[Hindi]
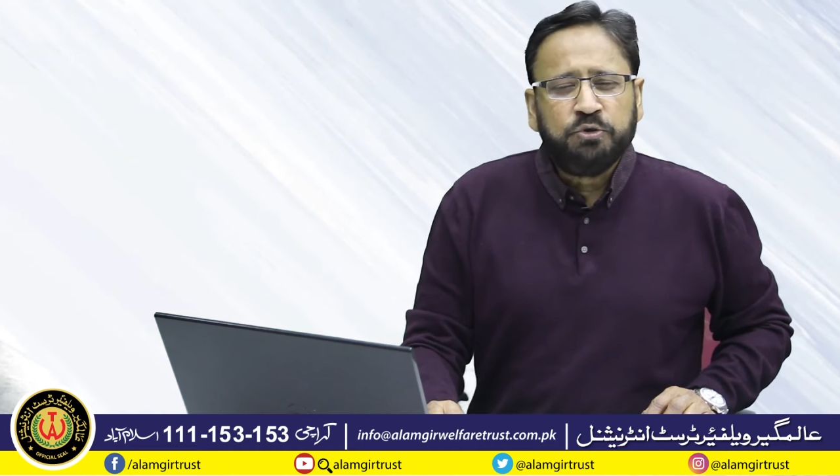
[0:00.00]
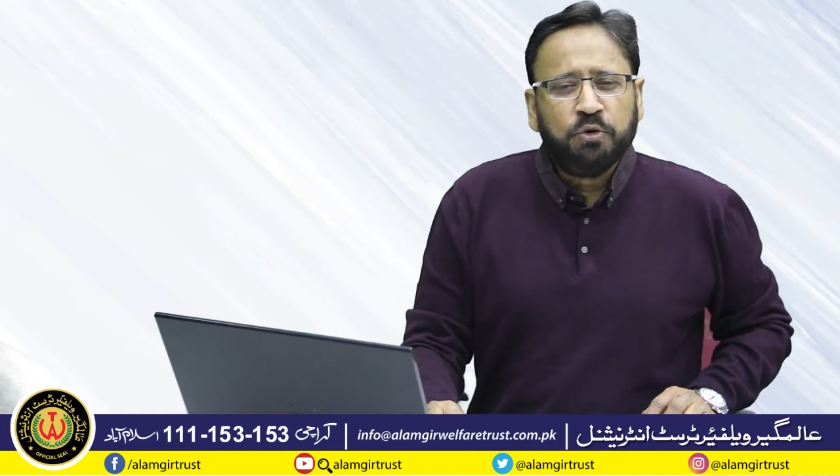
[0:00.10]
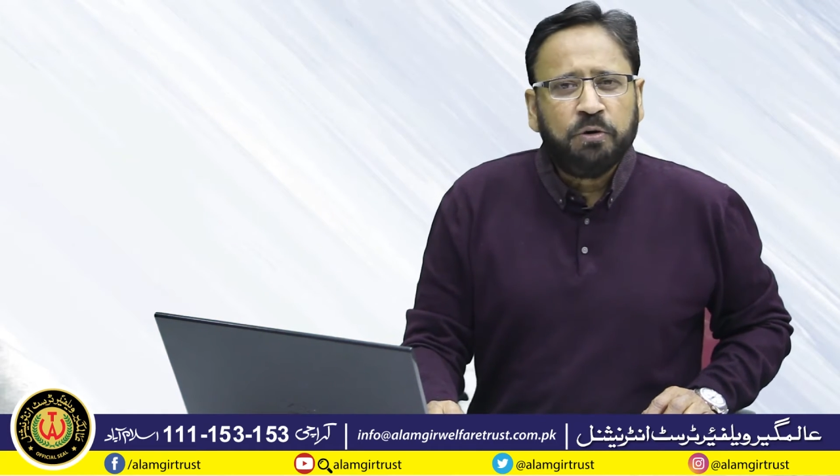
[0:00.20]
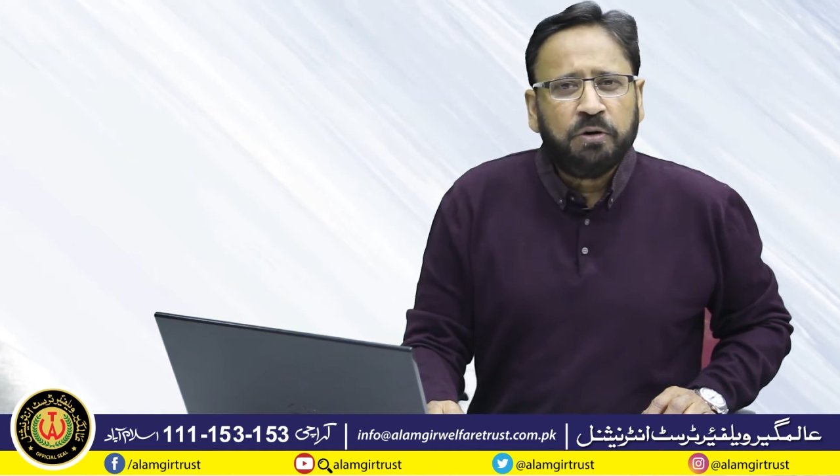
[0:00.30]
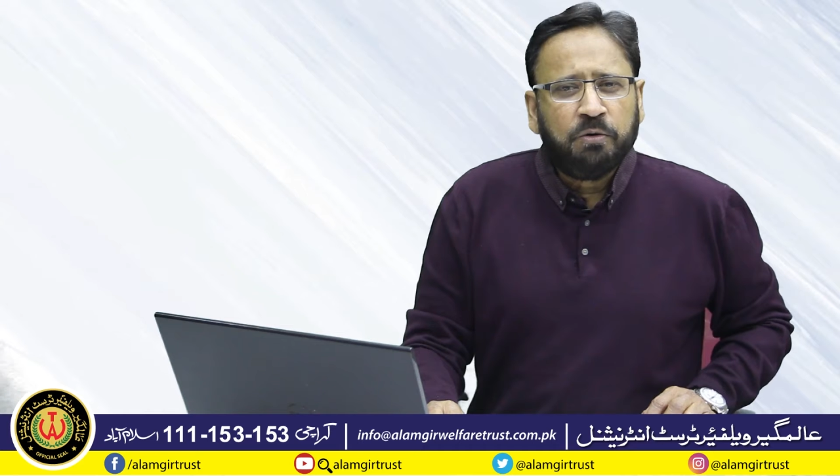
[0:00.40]

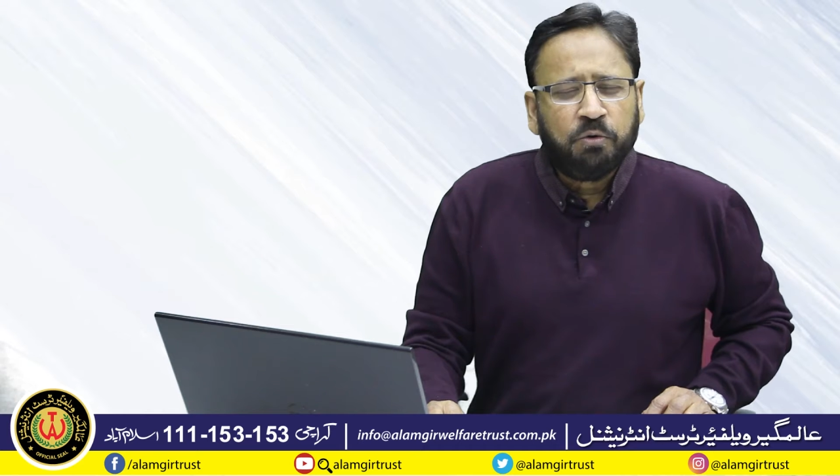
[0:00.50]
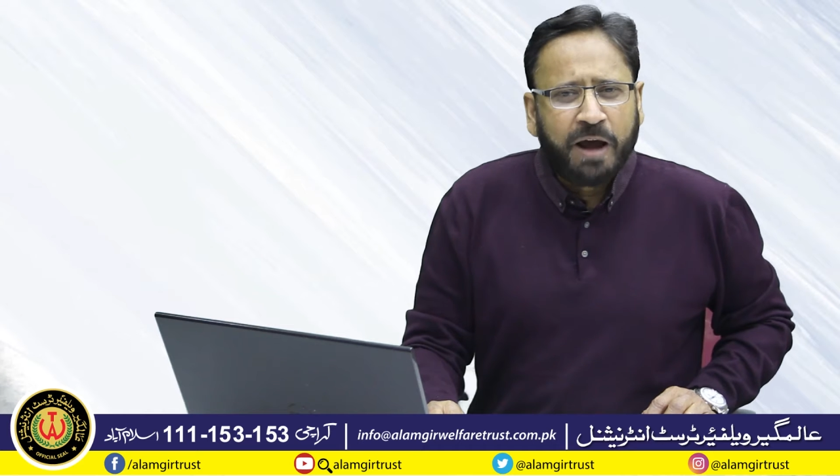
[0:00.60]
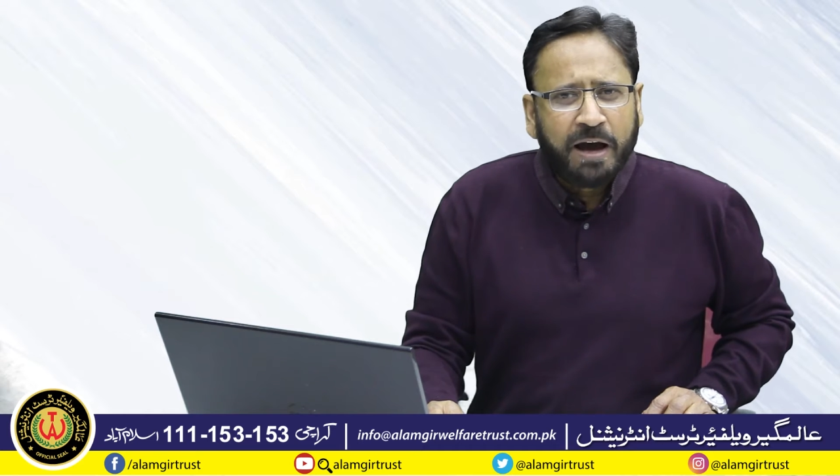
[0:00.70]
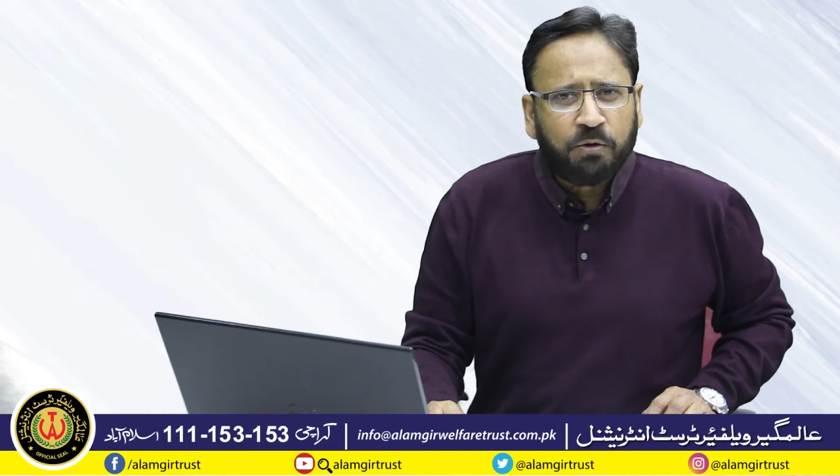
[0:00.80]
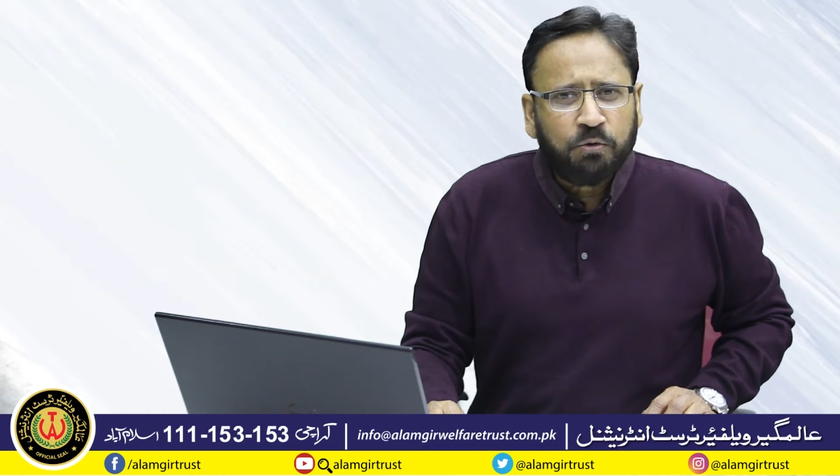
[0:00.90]
जो
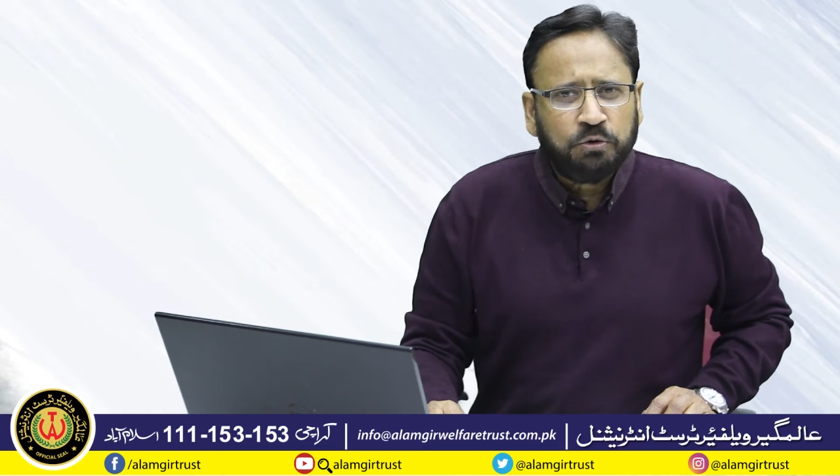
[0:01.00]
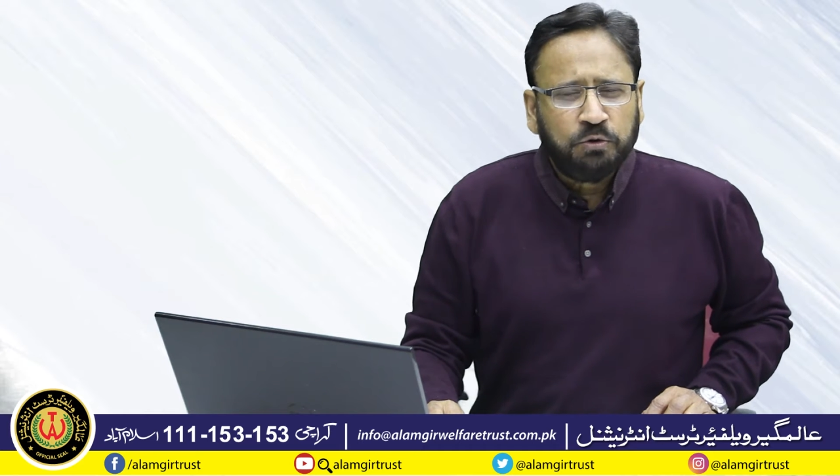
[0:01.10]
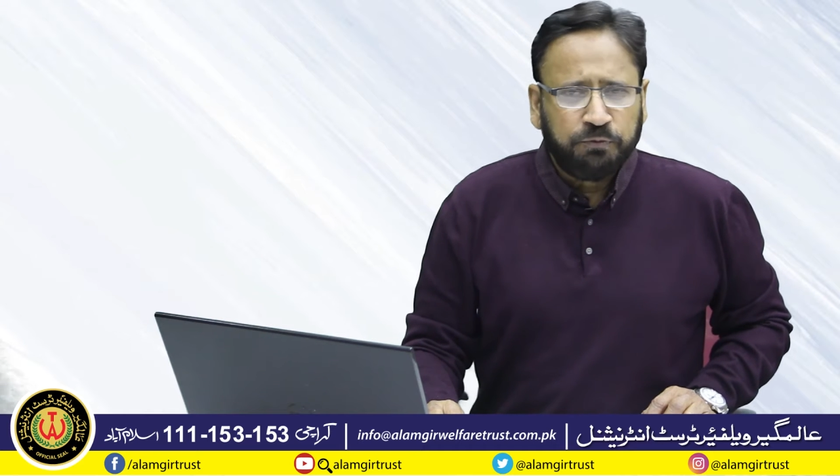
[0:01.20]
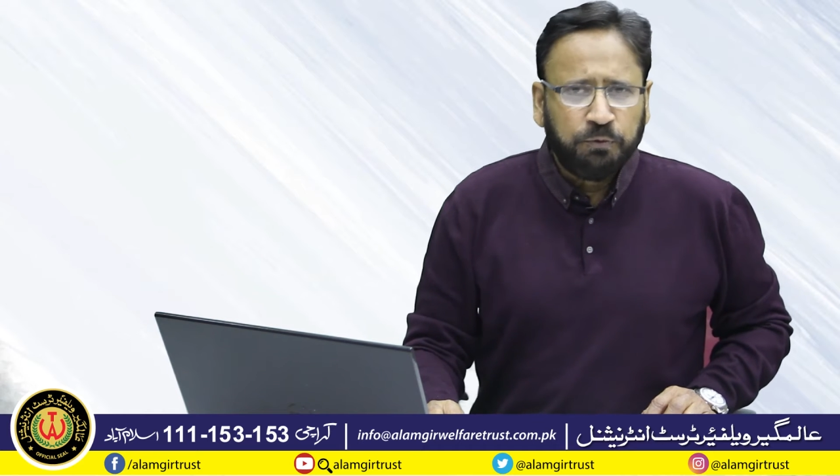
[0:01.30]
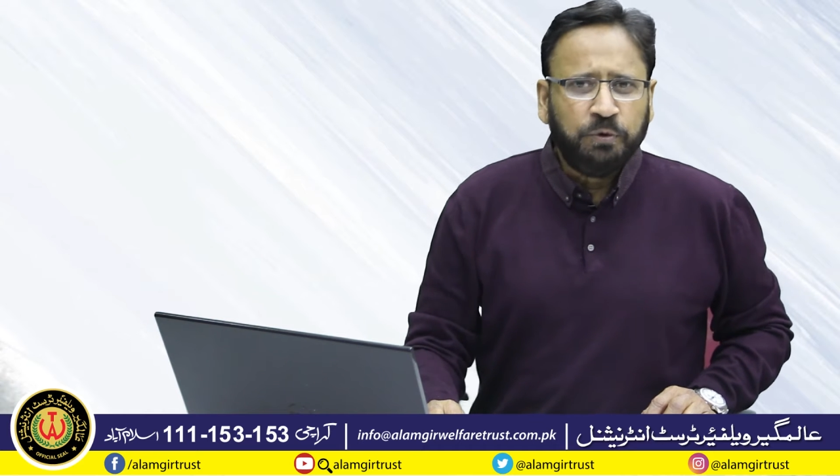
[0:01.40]
खुराक को
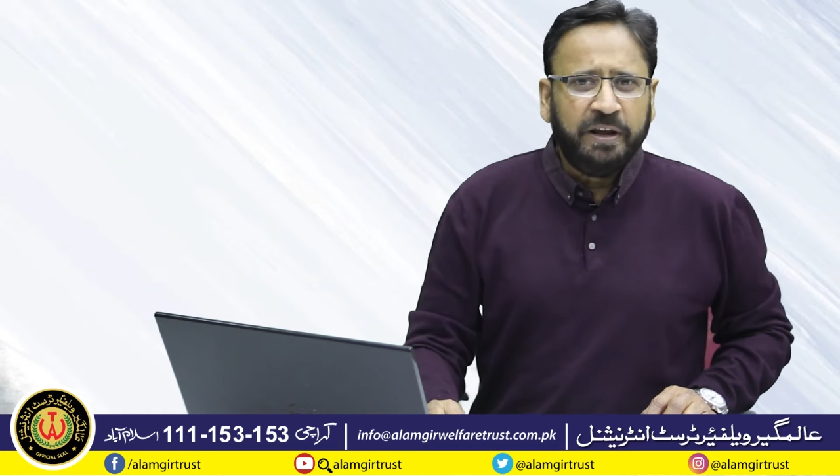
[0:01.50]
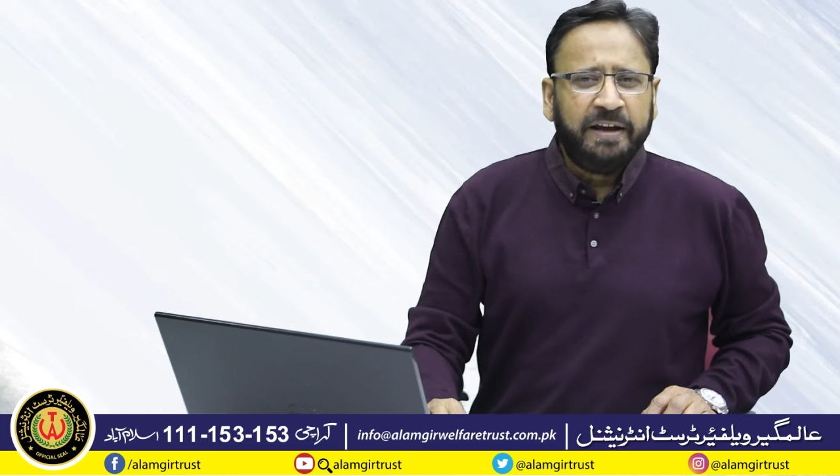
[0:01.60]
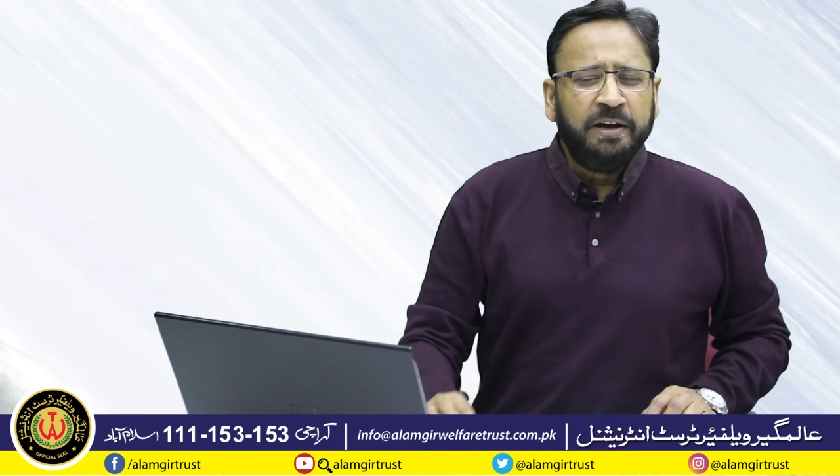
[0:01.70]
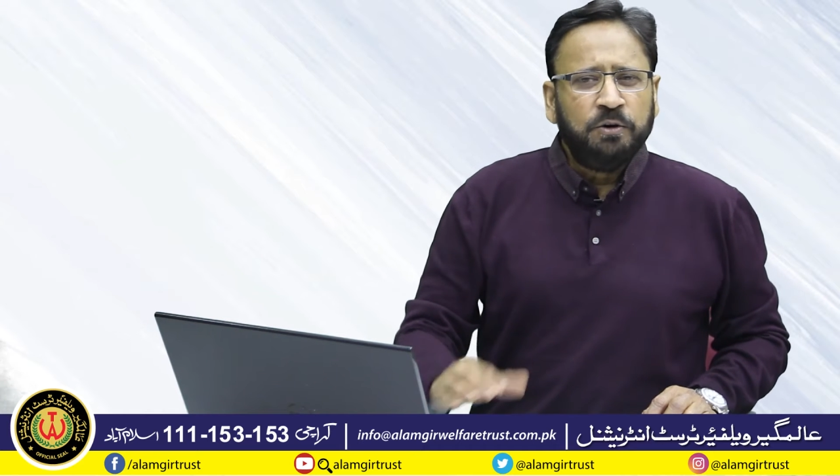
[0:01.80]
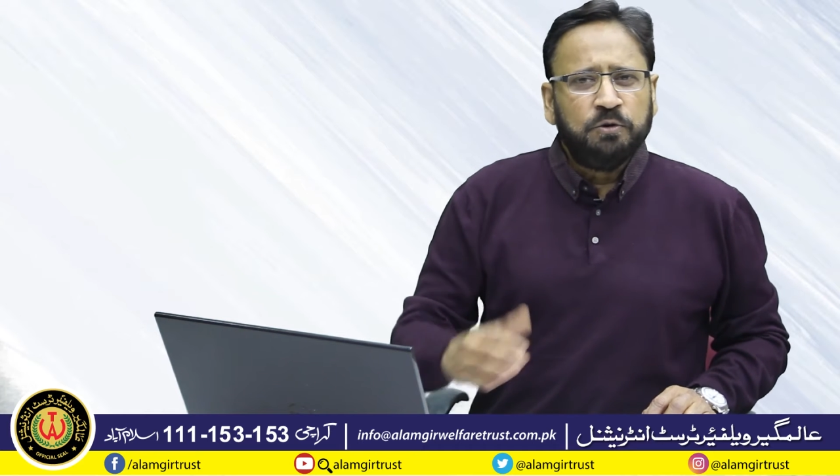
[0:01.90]
जो फूड है